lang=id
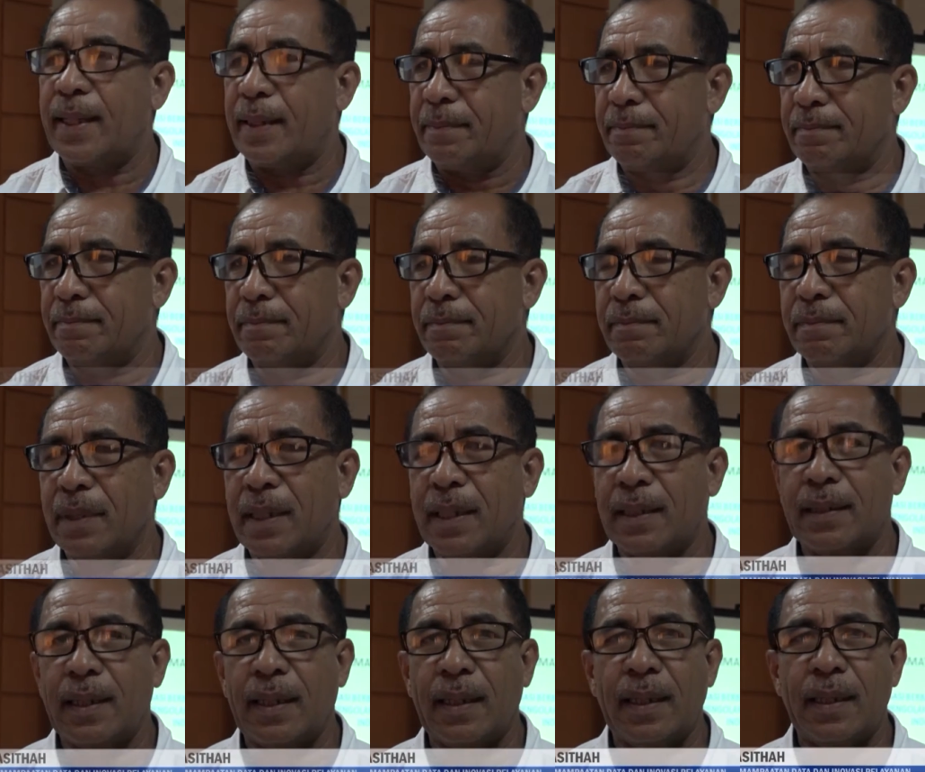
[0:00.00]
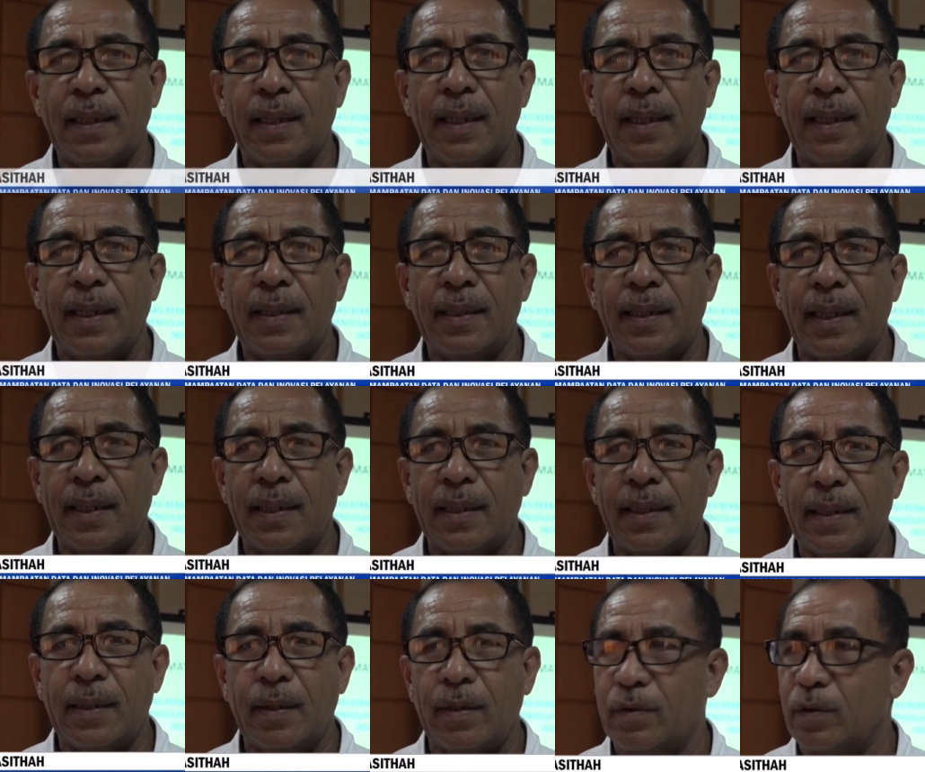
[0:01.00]
klaim, katakanlah
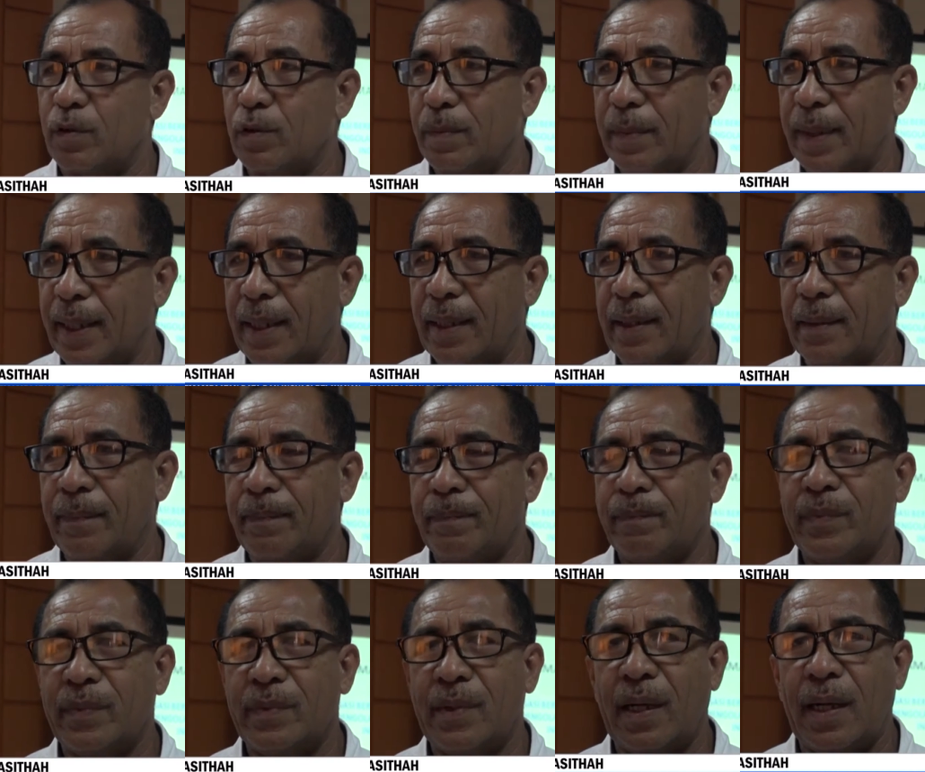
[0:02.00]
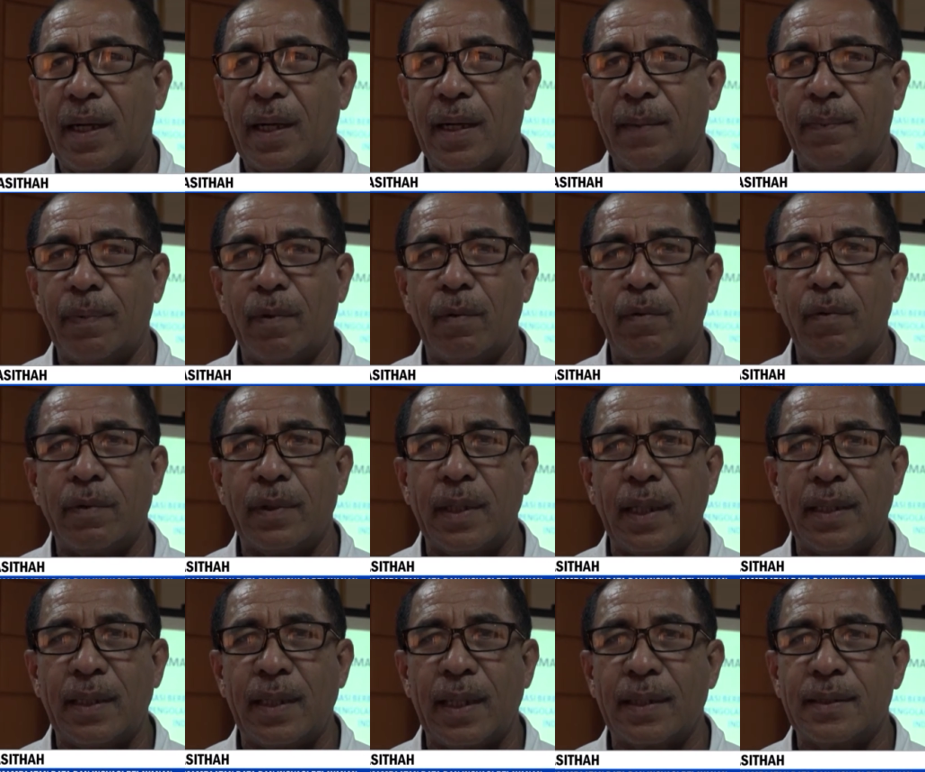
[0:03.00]
dari konsumen terhadap produk
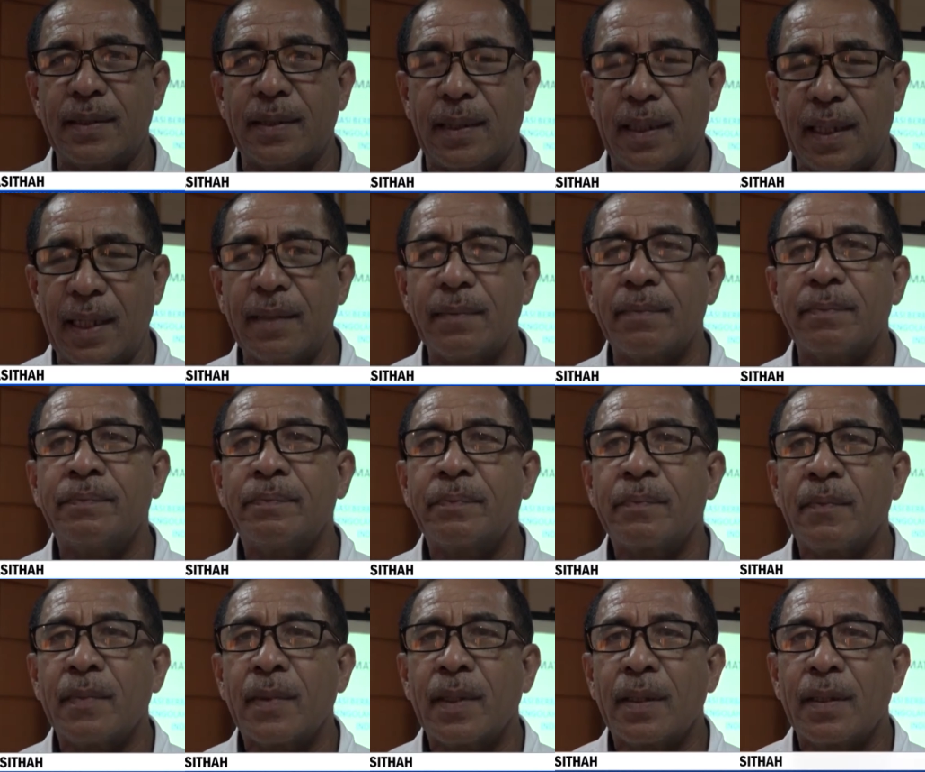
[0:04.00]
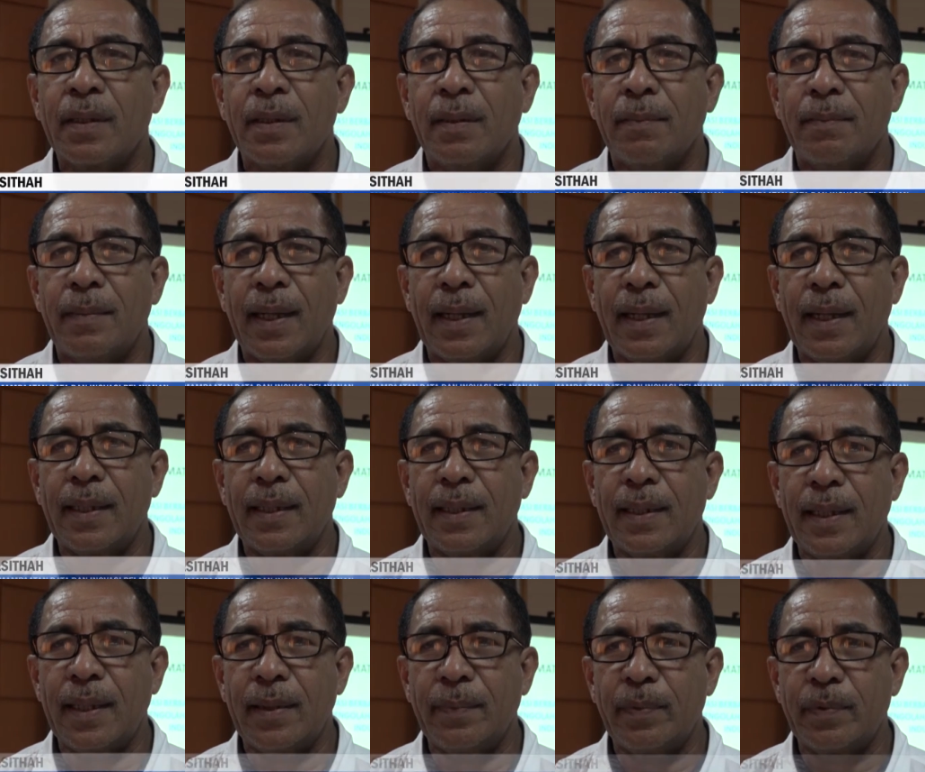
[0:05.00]
yang dihasilkan, maka
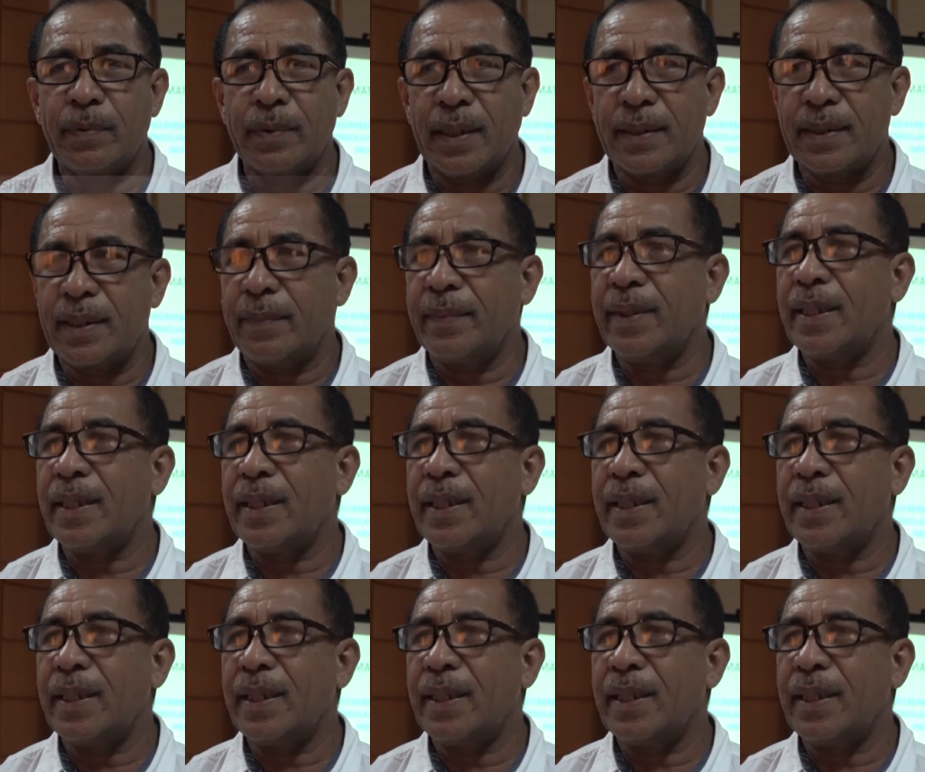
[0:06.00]
dia punya